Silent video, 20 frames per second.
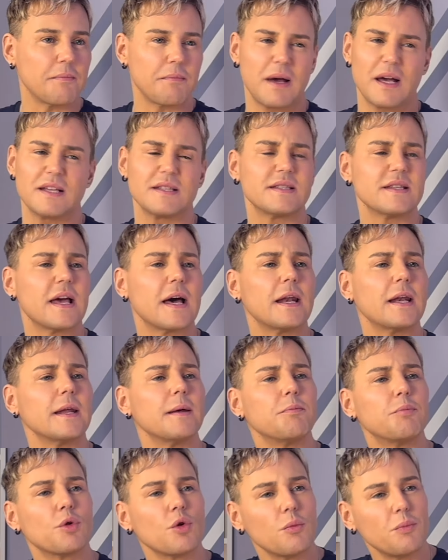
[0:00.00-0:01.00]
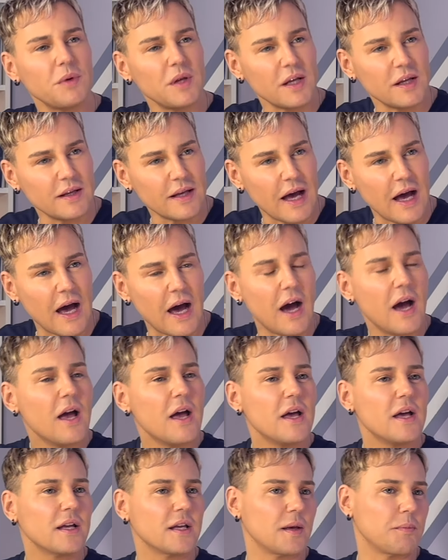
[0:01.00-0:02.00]
in base alle proprietà
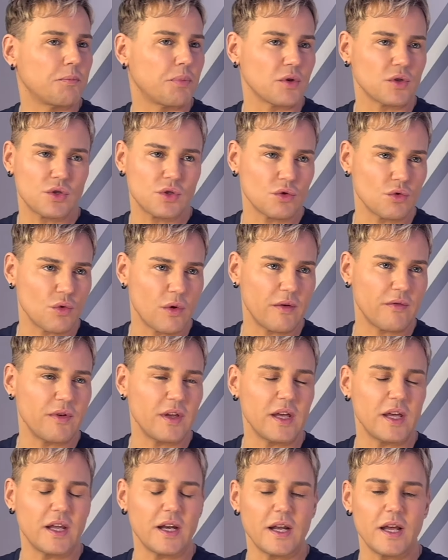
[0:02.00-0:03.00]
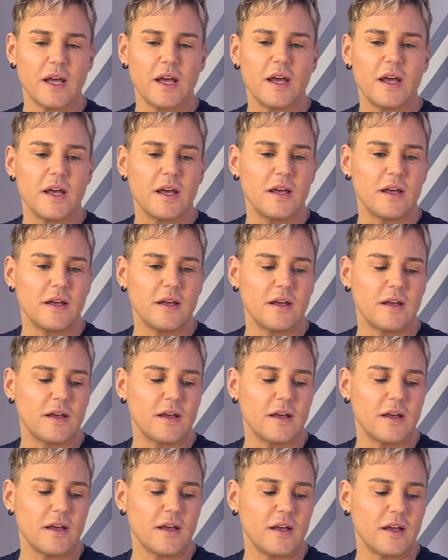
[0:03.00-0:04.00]
che possono avere
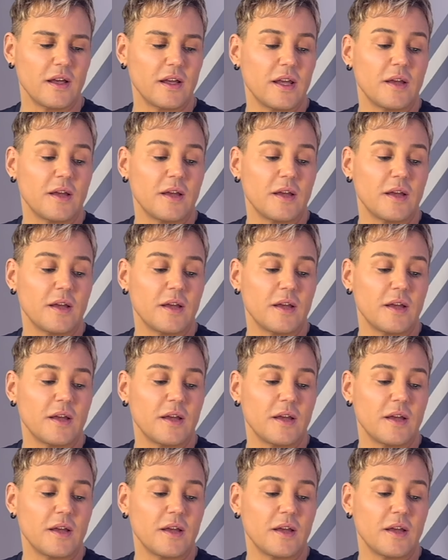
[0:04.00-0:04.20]
eh,